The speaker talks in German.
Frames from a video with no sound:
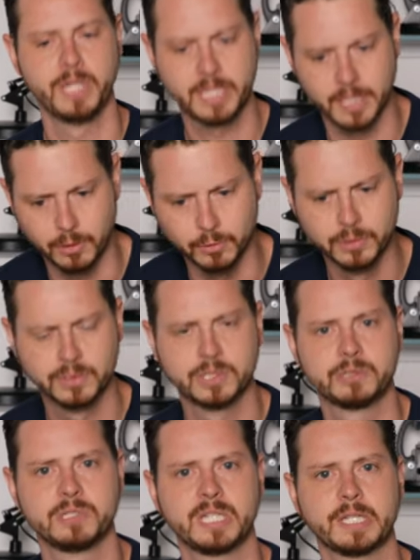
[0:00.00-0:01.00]
Blick nach unten
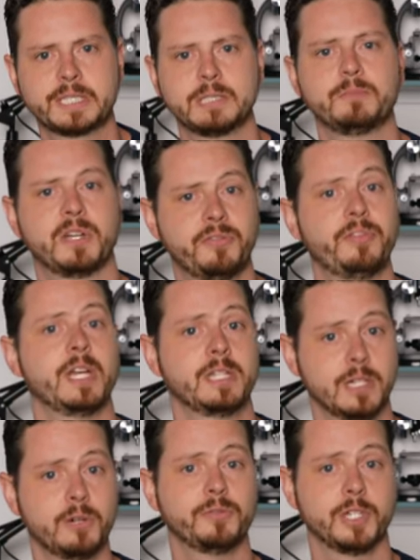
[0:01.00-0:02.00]
zu setzen. Man fährt
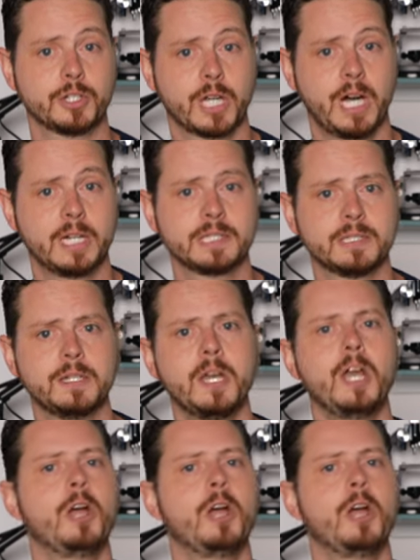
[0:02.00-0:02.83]
ja auf der Straße